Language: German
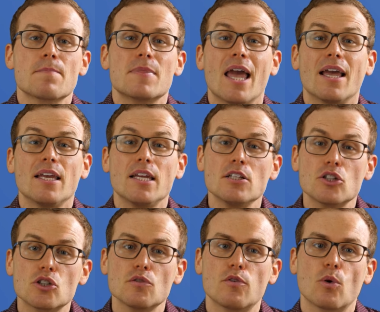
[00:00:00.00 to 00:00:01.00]
Der
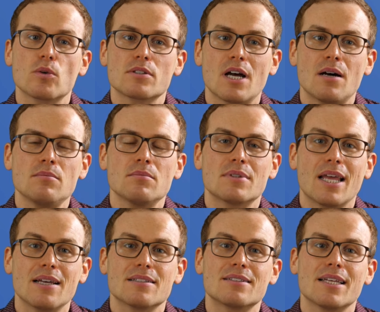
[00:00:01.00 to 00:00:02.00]
indische Flohsamen,
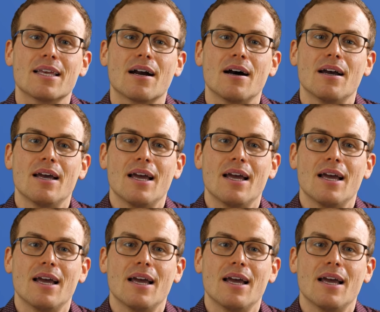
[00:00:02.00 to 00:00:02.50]
der ist eher